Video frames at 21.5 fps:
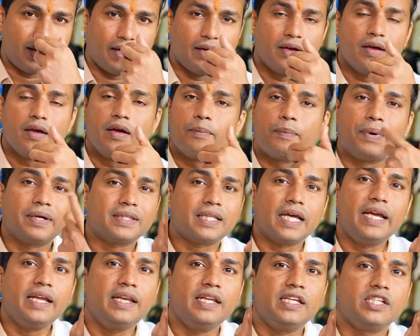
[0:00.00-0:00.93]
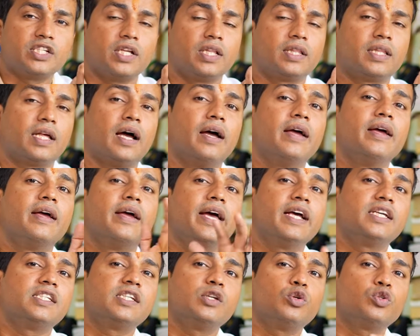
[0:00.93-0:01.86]
है पता ही नहीं चलता
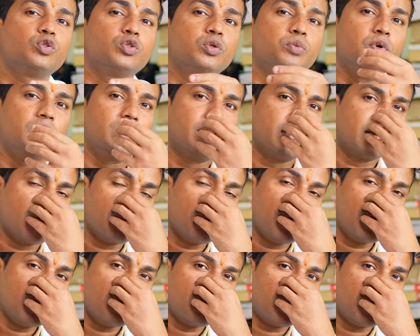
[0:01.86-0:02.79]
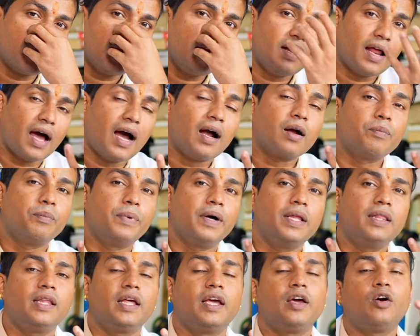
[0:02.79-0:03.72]
ऐसे लोग जो बोलते हैं कि भाई हमारी नाक
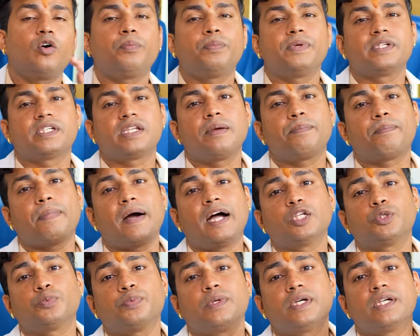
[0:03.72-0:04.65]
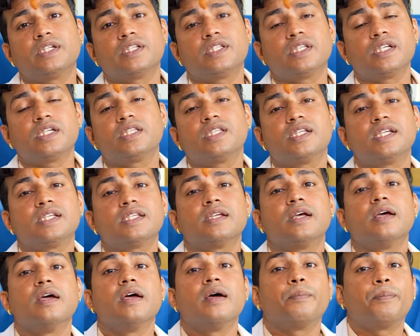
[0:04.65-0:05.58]
बंद है और पिछले पाँच पाँच दस
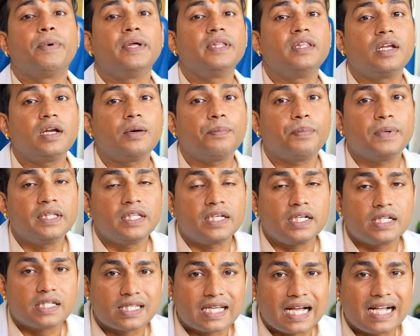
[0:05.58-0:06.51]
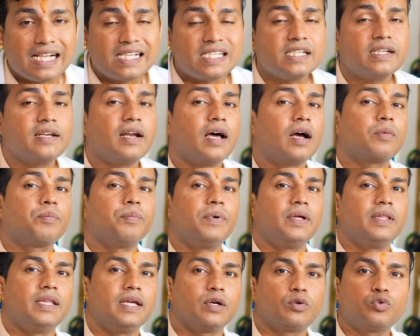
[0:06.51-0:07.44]
दस पंद्रह पंद्रह साल से नाक
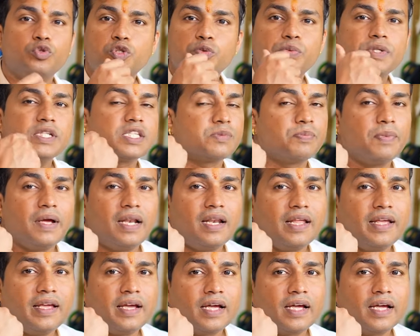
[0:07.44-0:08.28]
बंद है कुछ भी स्मेल